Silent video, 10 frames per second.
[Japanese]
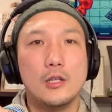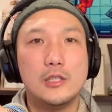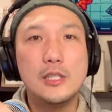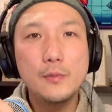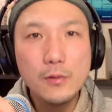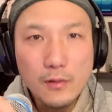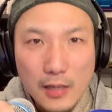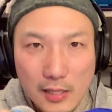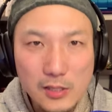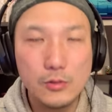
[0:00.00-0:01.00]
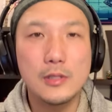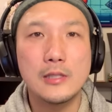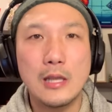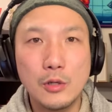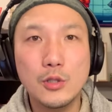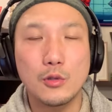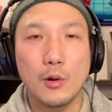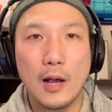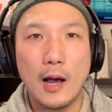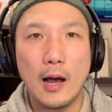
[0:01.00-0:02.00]
自分らしく生きてる人と
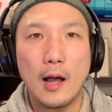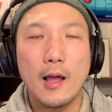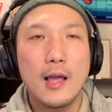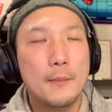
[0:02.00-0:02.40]
か